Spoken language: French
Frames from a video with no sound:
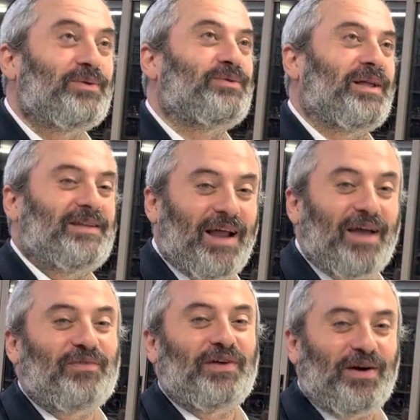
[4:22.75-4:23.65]
toi, tu es la
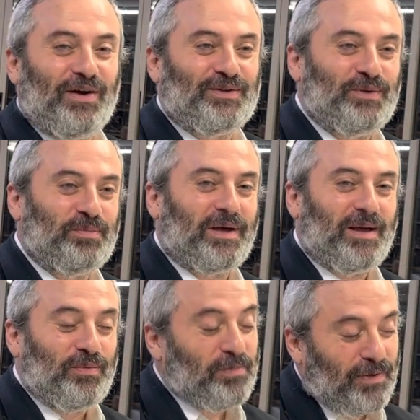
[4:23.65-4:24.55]
référence
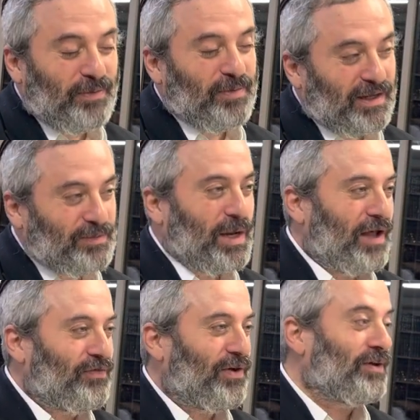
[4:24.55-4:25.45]
suprême. Le, père, c'est pas la
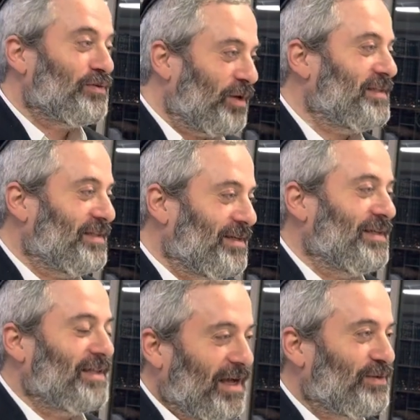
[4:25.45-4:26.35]
référence. Toi, si tu dis,
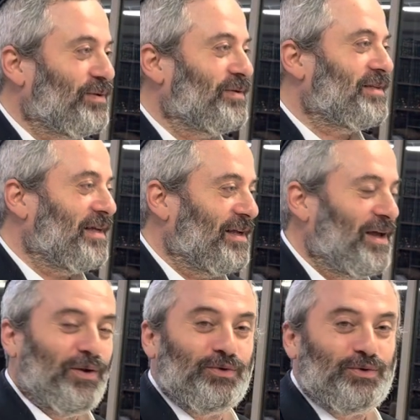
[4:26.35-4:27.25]
tu as raison, c'est,
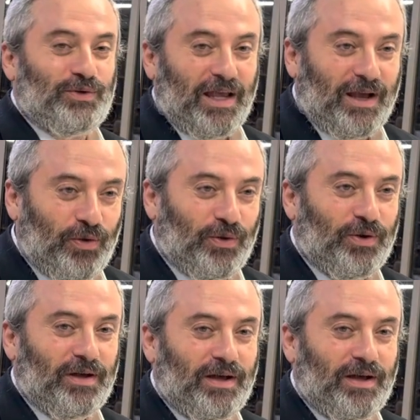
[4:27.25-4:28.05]
le sujet est clos.